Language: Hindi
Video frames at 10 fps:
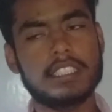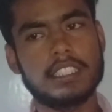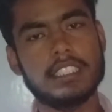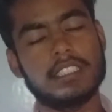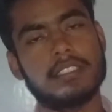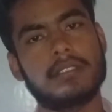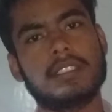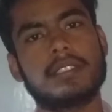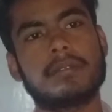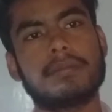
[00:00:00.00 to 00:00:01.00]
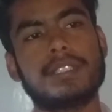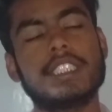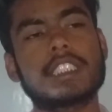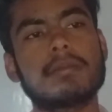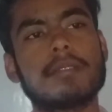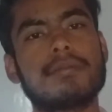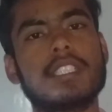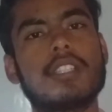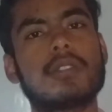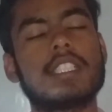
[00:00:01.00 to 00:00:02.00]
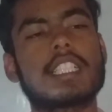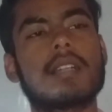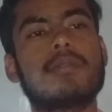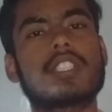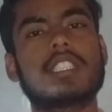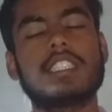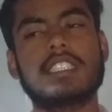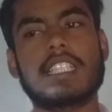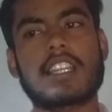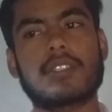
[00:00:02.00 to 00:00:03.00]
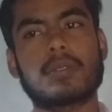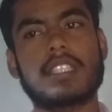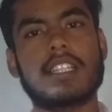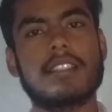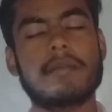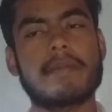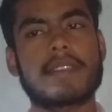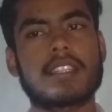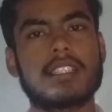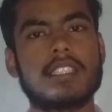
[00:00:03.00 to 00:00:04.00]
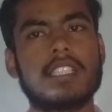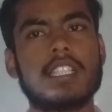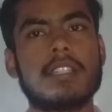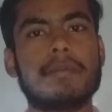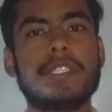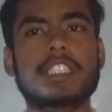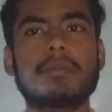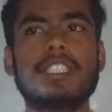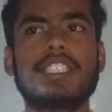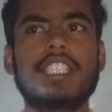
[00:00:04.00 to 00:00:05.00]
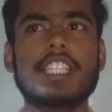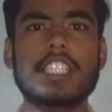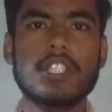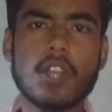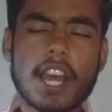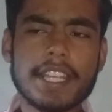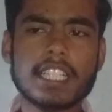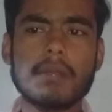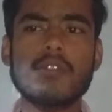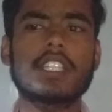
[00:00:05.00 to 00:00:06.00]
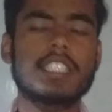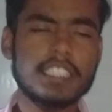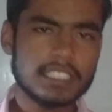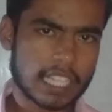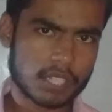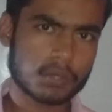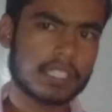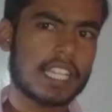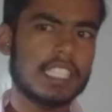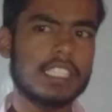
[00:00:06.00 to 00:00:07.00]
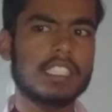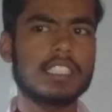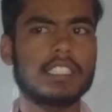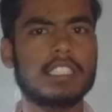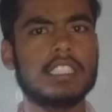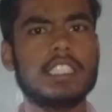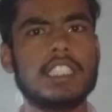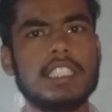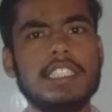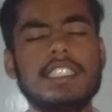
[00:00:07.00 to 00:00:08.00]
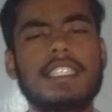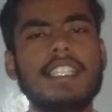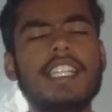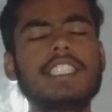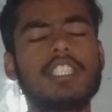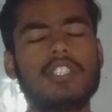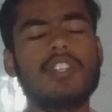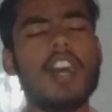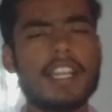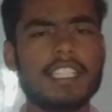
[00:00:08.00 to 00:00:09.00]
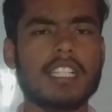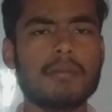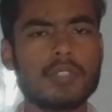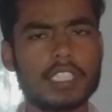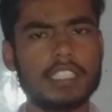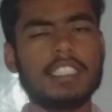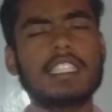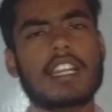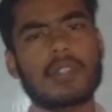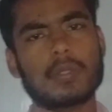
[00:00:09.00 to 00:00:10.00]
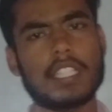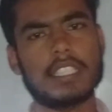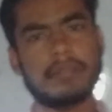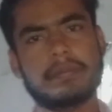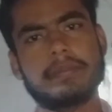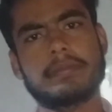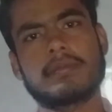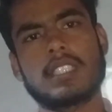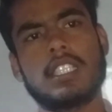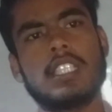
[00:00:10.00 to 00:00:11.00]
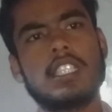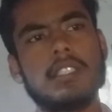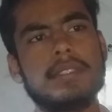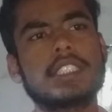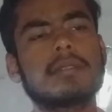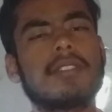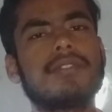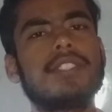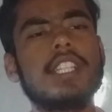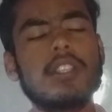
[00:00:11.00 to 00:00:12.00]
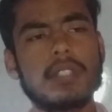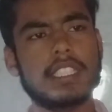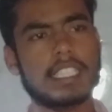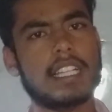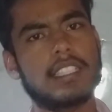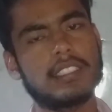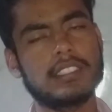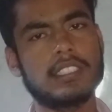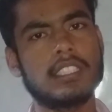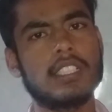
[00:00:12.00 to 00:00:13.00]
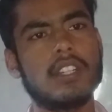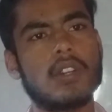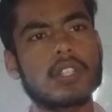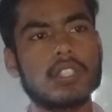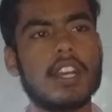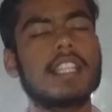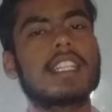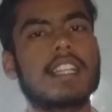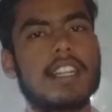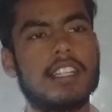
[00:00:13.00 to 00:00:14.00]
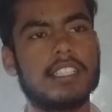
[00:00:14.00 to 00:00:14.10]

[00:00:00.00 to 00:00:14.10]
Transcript: तीन फिजिक्स में फेल होने का मुख्य तीन कारण होता है फिजिक्स में इंटरेस्ट न आने का मुख्य तीन कारण होता है इंटरेस्ट न आने का मुख्य तीन कारण होता है फिजिक्स में फेल होने का और न आने का